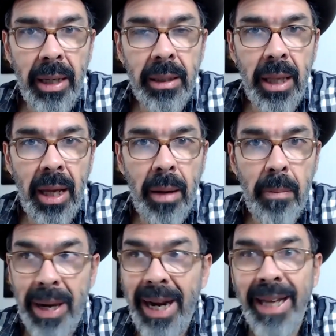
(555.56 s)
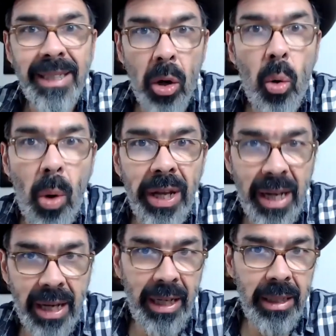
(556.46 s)
este, para ese
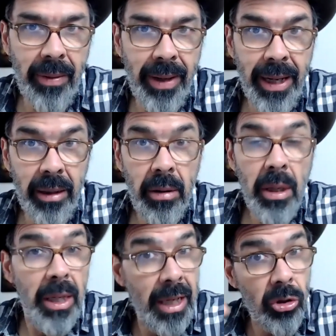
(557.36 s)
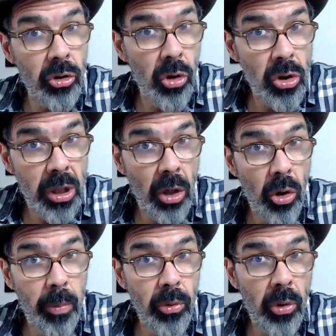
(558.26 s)
encuadre que querés trabajar. Y estos son los
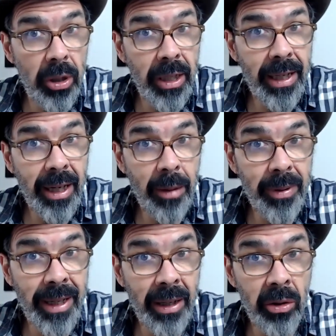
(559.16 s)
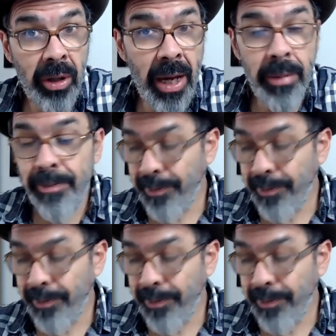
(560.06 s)
cinco puntos que tenés que respetar, ¿ok?